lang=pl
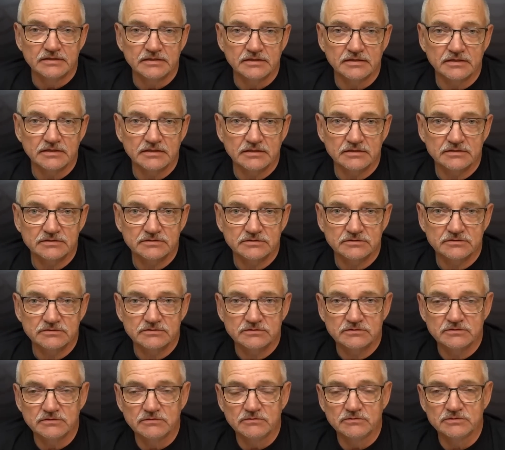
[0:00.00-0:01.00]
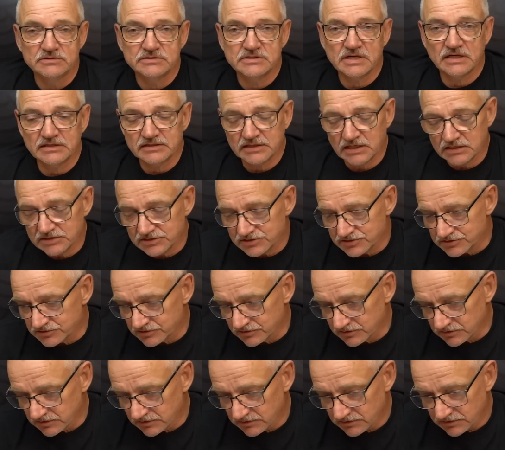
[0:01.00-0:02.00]
E, Sandacz
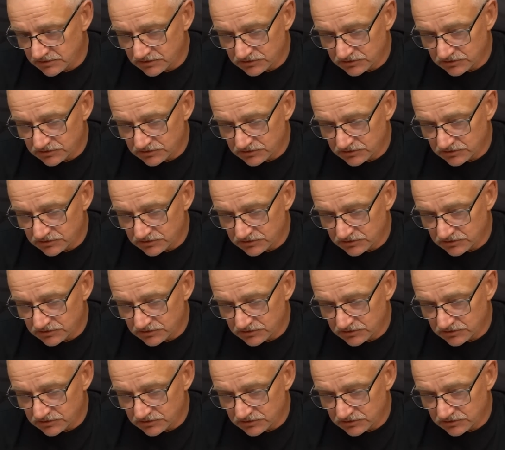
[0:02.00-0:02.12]
e,